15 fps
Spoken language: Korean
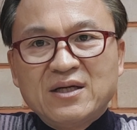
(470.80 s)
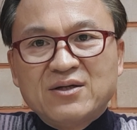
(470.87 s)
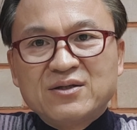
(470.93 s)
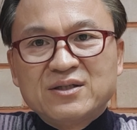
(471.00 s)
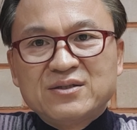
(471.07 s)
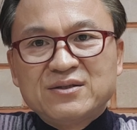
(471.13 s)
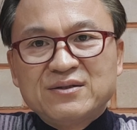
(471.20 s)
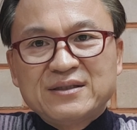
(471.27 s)

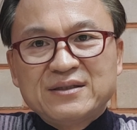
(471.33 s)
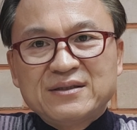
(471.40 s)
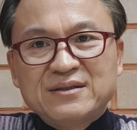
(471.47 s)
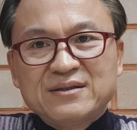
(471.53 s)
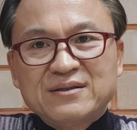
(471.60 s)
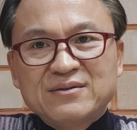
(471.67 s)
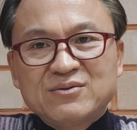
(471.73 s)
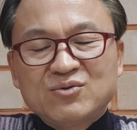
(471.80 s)
그래서
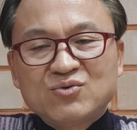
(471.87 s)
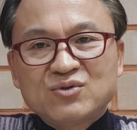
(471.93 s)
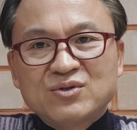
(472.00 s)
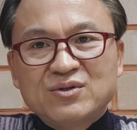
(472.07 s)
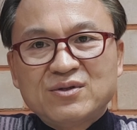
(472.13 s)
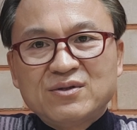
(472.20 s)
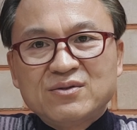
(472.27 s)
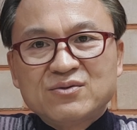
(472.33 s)
어,
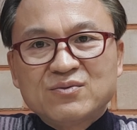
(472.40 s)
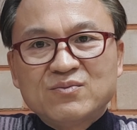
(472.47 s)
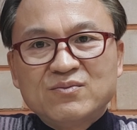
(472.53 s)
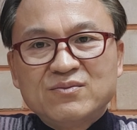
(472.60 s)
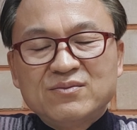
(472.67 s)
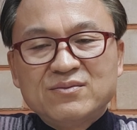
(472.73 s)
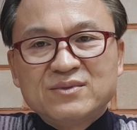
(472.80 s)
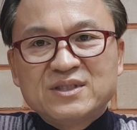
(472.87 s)
조절 좀
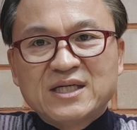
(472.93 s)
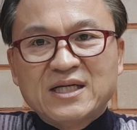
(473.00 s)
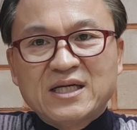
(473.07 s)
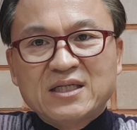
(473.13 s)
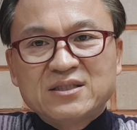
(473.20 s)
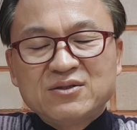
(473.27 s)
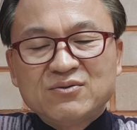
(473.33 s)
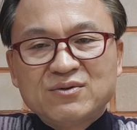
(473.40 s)
잘
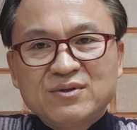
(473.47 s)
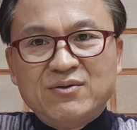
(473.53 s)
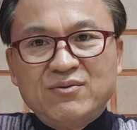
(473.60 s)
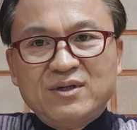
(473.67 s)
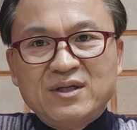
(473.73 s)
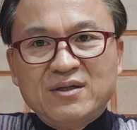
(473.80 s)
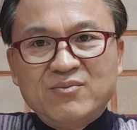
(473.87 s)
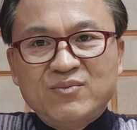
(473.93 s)
하시고요.
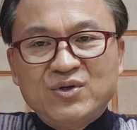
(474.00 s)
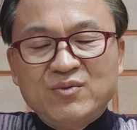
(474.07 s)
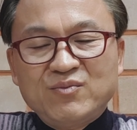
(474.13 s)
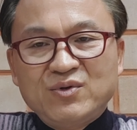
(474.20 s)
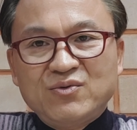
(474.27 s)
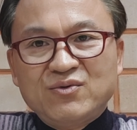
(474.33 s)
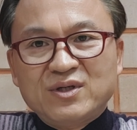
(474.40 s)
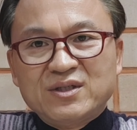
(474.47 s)
그게 뭐
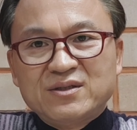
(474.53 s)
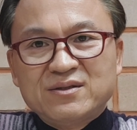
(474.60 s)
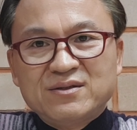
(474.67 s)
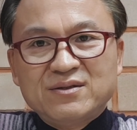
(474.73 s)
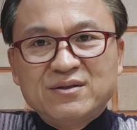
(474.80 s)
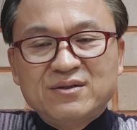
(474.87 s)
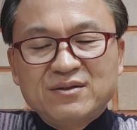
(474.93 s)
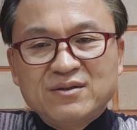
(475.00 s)
미국에서
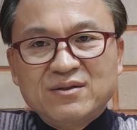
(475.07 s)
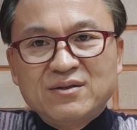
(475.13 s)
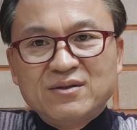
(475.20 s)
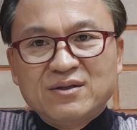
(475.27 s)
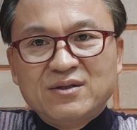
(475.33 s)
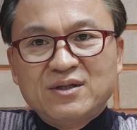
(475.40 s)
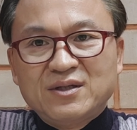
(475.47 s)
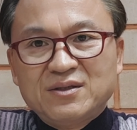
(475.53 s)

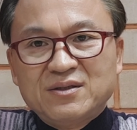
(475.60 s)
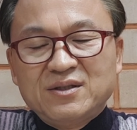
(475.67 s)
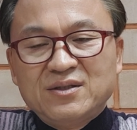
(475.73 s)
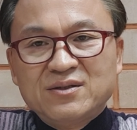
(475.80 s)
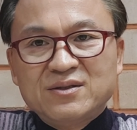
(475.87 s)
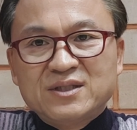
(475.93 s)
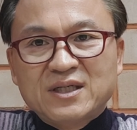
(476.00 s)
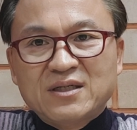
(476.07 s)
어떤
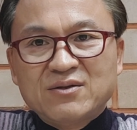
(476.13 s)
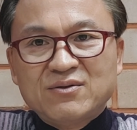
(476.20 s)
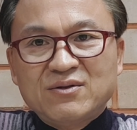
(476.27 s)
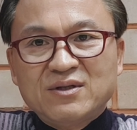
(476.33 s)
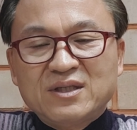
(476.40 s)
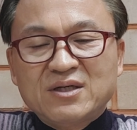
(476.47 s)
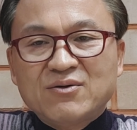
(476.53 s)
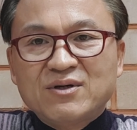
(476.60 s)
이런 사례도
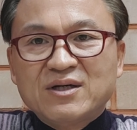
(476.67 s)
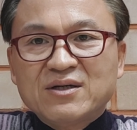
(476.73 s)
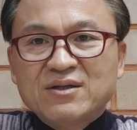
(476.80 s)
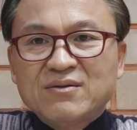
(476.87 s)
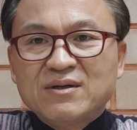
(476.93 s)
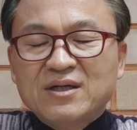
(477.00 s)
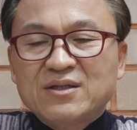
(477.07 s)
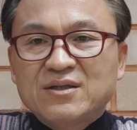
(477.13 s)
있다고
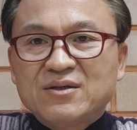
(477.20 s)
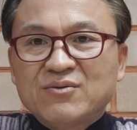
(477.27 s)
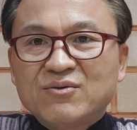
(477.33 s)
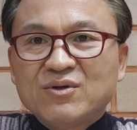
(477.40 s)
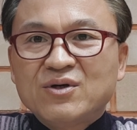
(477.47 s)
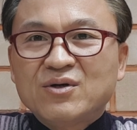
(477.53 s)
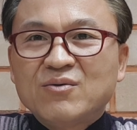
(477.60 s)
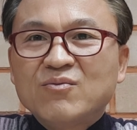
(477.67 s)

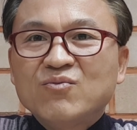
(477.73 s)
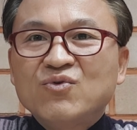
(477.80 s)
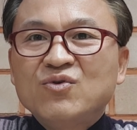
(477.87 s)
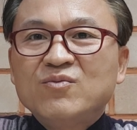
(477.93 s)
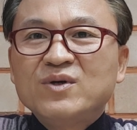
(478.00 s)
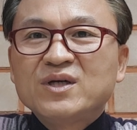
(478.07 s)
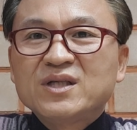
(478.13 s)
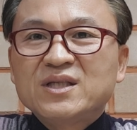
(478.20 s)
하더라고요.
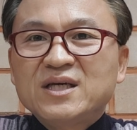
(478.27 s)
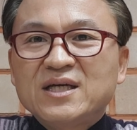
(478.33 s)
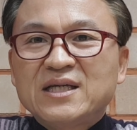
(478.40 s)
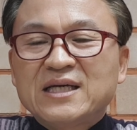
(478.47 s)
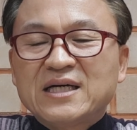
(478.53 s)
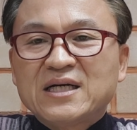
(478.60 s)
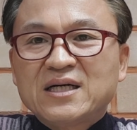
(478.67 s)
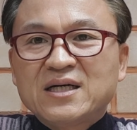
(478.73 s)
물먹기 대회
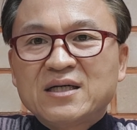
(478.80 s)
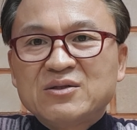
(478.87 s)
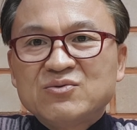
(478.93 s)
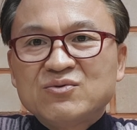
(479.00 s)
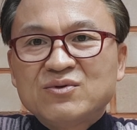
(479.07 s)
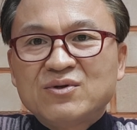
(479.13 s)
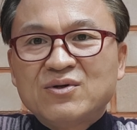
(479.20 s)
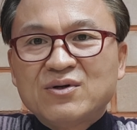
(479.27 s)

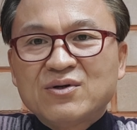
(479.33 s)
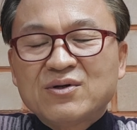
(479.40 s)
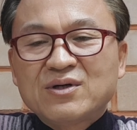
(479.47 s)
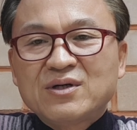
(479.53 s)
나가가지고